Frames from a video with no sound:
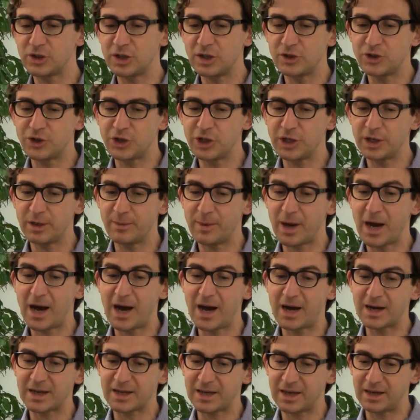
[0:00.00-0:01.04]
del cinema, cinema
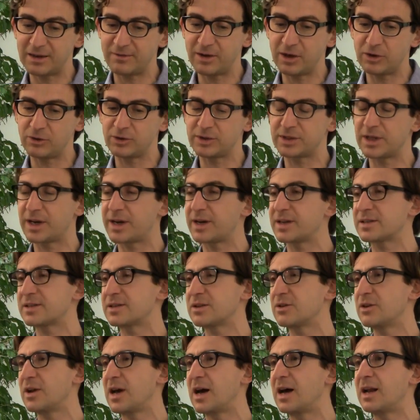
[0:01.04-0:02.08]
anche a livello
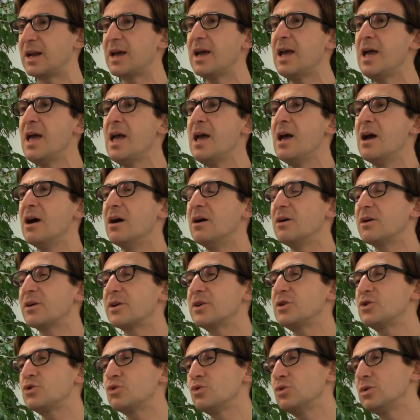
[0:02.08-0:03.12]
internazionale, eh,
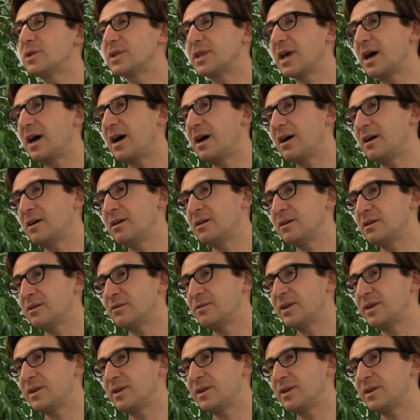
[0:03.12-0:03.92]
risulta eh,